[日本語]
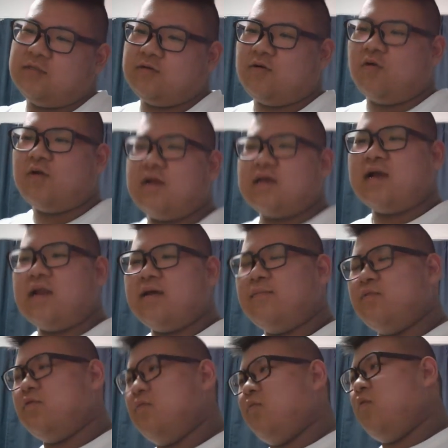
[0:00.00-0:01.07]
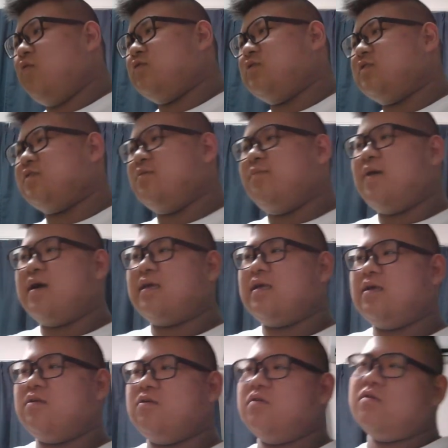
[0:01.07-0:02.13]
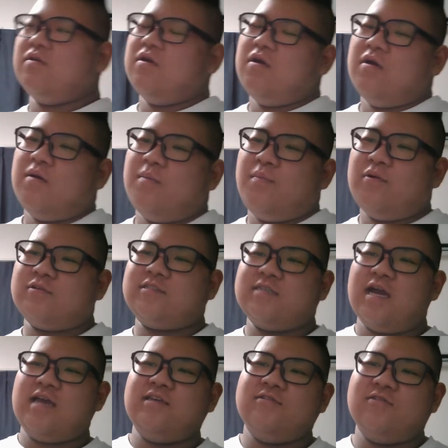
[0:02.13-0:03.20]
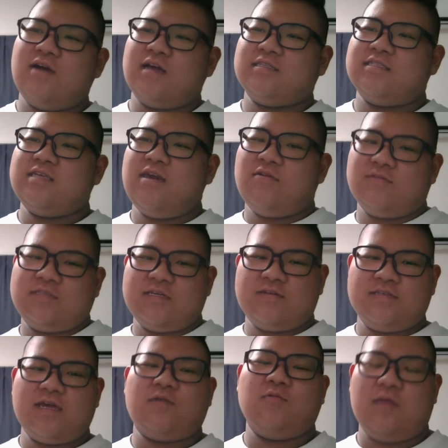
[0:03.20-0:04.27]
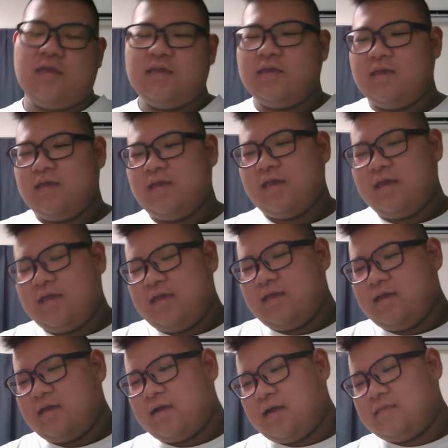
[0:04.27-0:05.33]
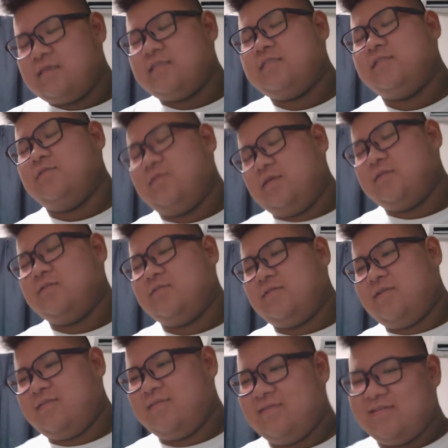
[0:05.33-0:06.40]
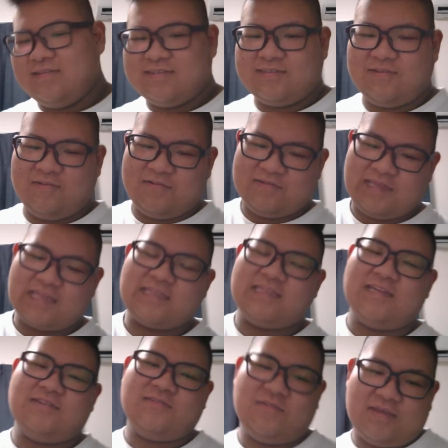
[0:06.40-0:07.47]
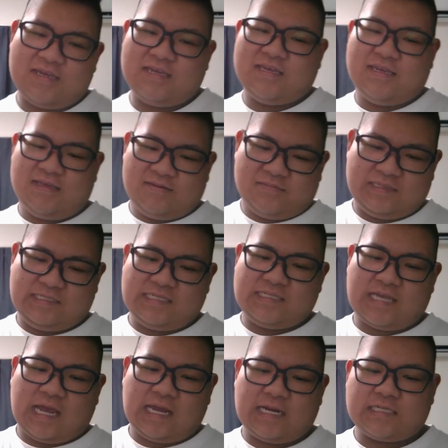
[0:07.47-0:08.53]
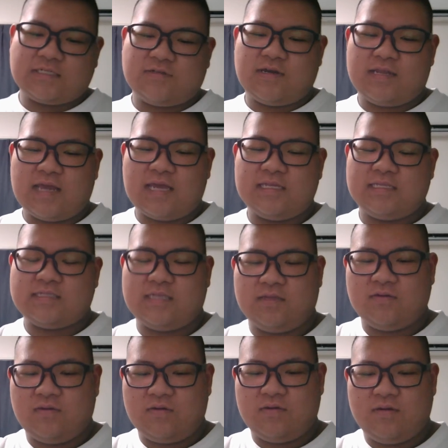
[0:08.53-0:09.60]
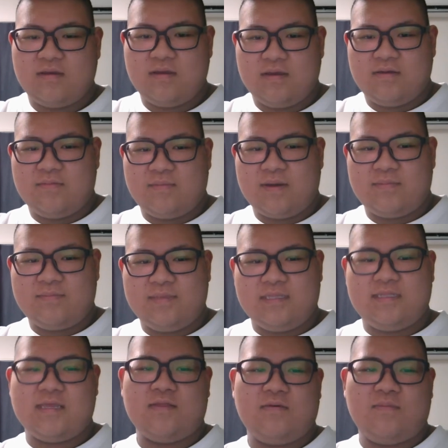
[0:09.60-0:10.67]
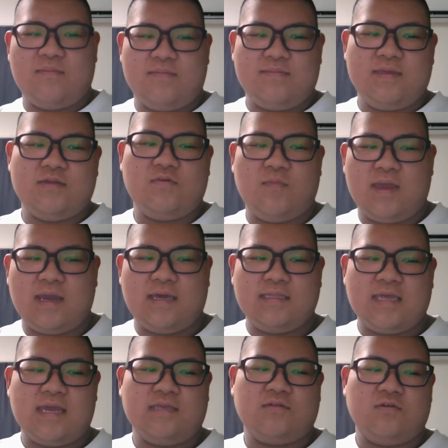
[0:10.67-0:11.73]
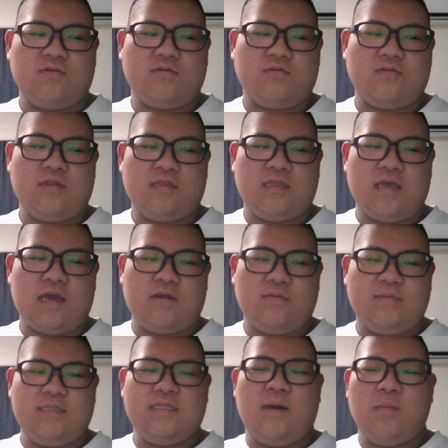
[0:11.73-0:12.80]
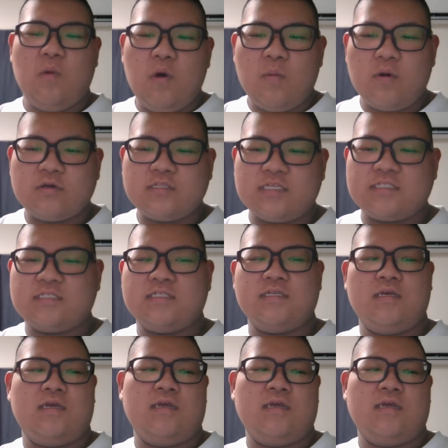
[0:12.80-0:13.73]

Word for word: これからもう、もうすぐ負けるボスが言う発言をしてるザコね。悲しいよね、ちょっとそうなってるとね。全然悲しくはないですけど、まあみんなの見る目がないということでね、あのみんな盲目です。